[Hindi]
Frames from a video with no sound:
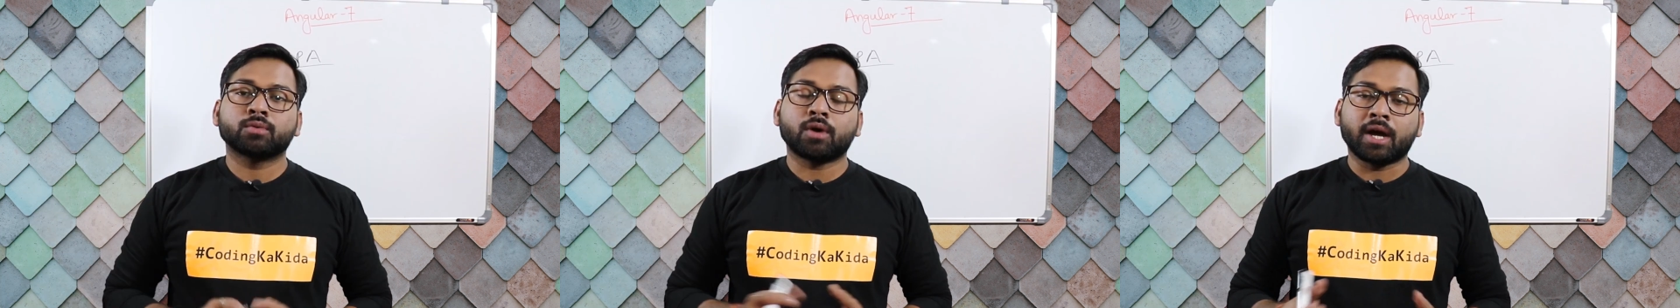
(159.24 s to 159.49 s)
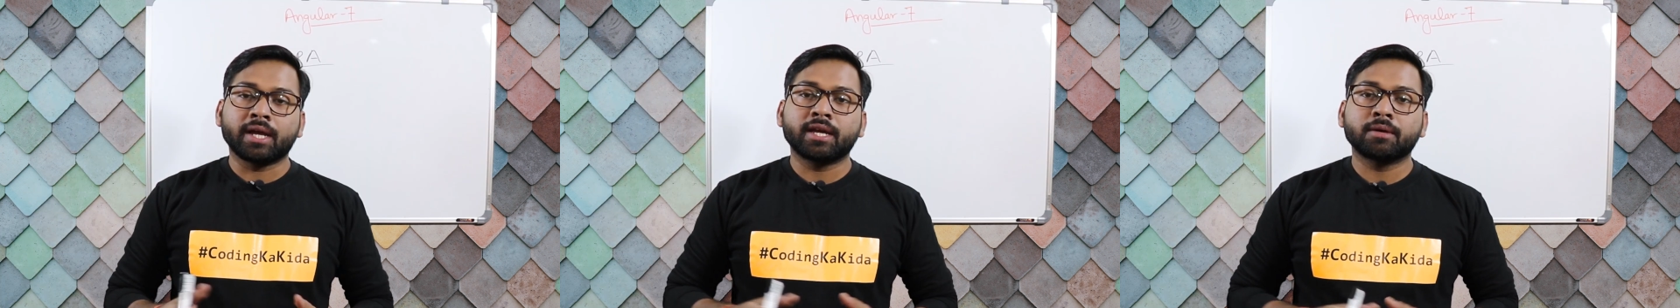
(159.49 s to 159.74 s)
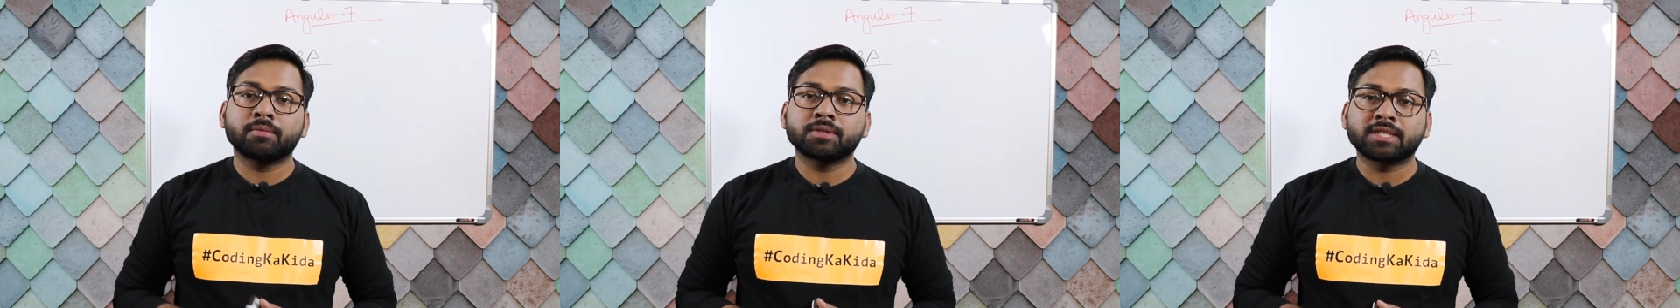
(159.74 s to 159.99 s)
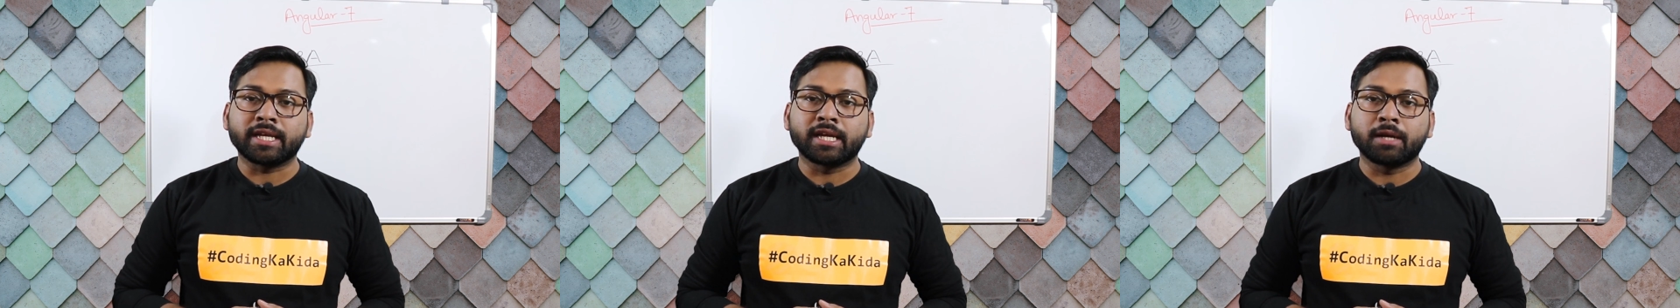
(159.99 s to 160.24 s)
तो आइए अब
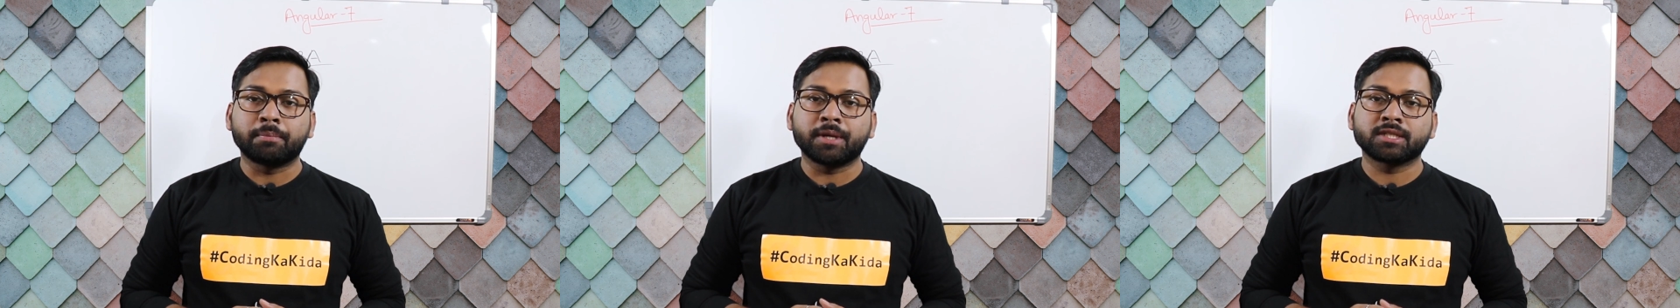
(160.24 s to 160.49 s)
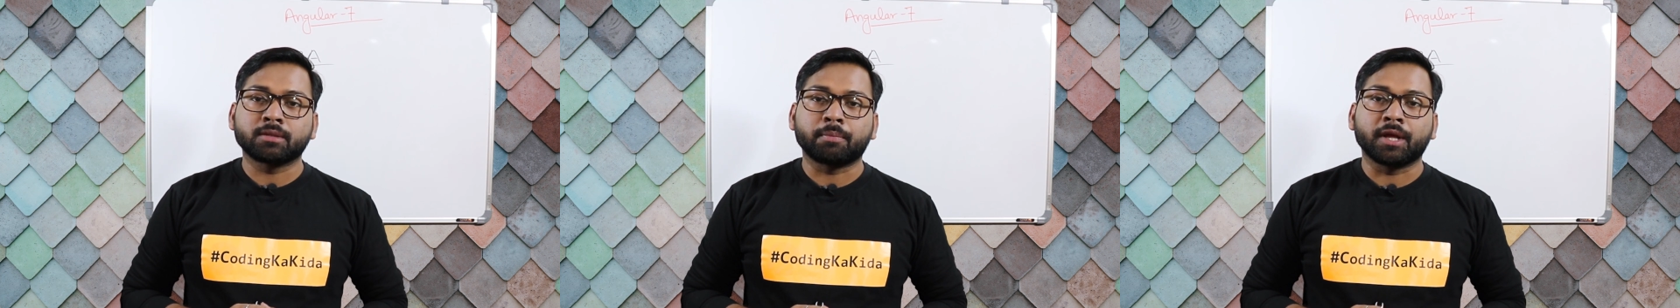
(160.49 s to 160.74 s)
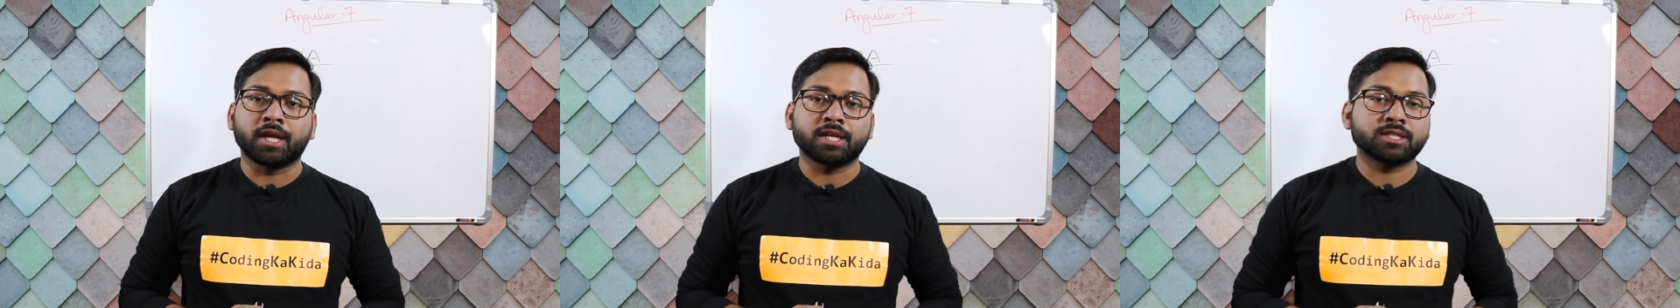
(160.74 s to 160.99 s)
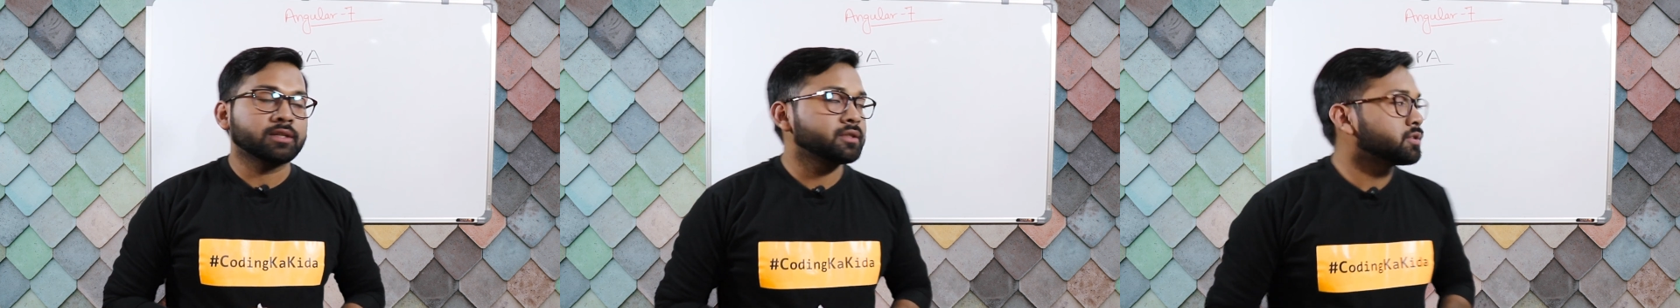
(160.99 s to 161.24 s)
सिंगल पेज
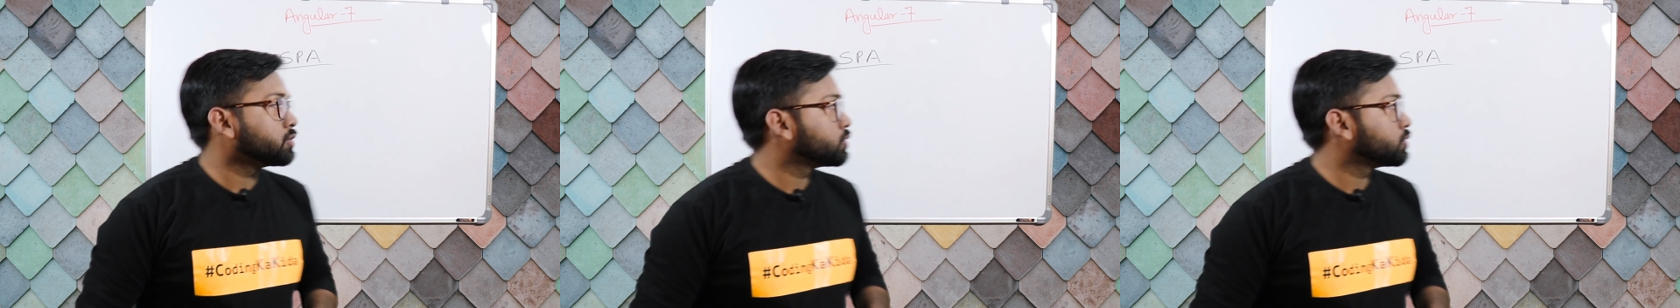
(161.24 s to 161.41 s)
एप्लीकेशन